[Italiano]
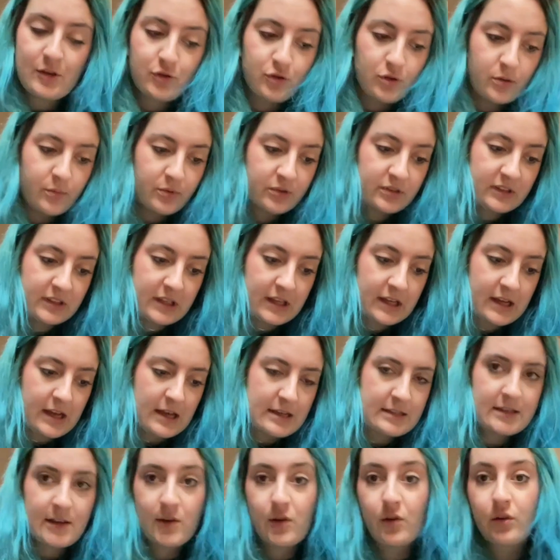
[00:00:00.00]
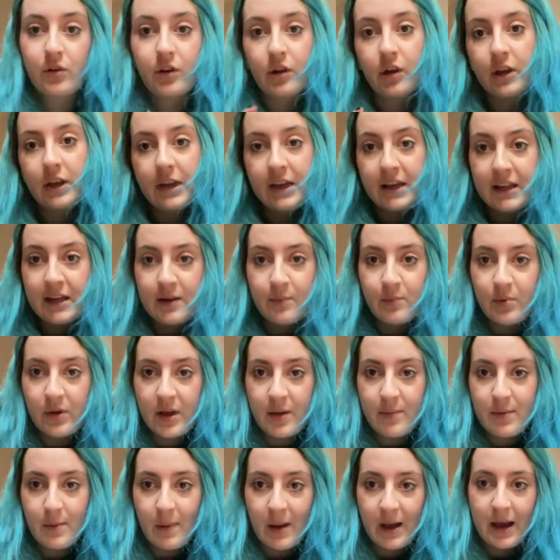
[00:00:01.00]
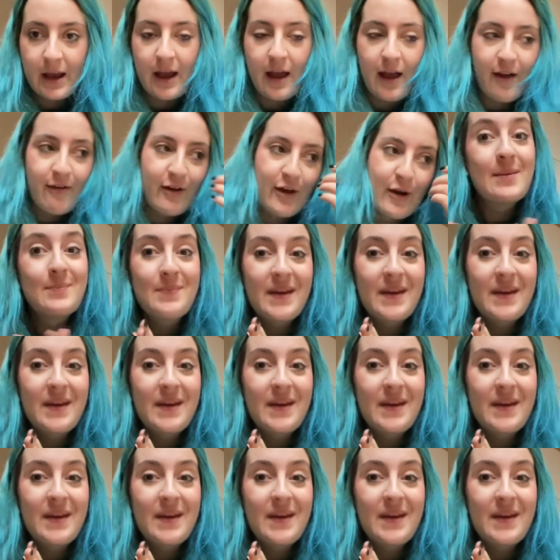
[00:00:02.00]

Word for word: la sono portata a casa con le clip che mi mancavano